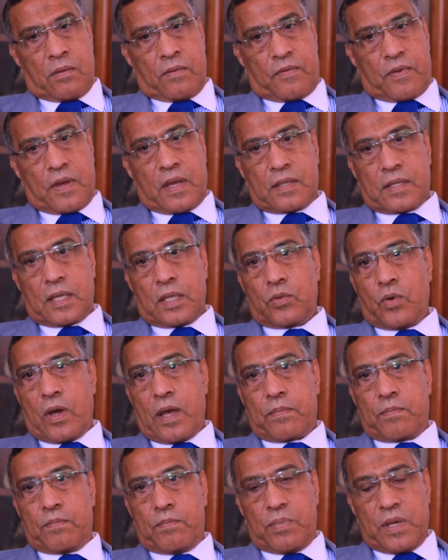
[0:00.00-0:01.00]

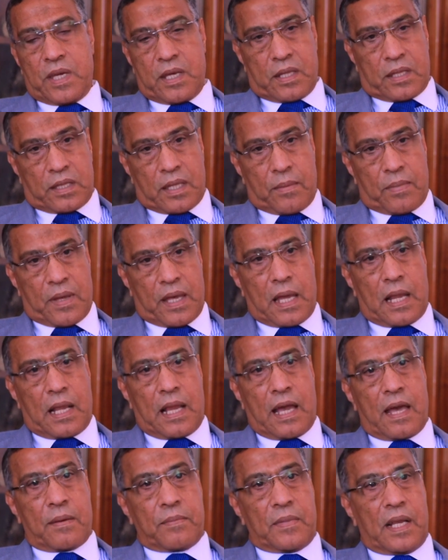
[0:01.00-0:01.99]
فسنعبئ الطبقة
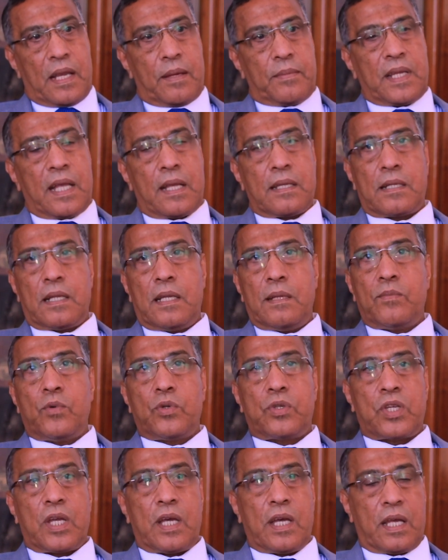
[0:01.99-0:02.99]
العاملة من أجل
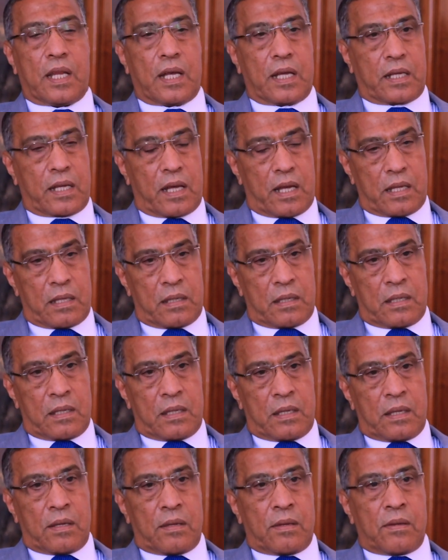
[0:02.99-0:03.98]
المشاركة
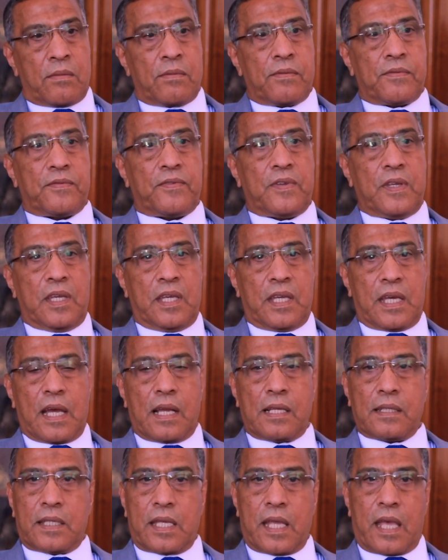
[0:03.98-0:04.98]
في
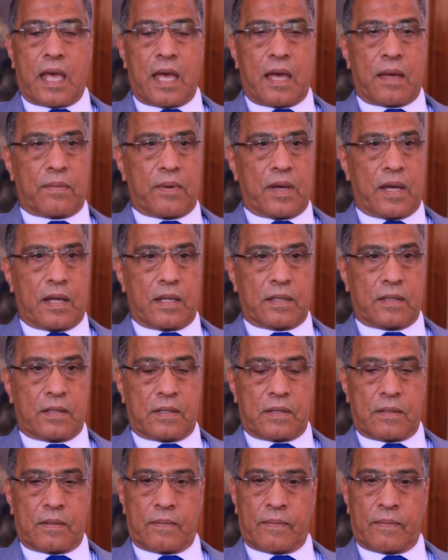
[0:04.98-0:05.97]
الانتخابات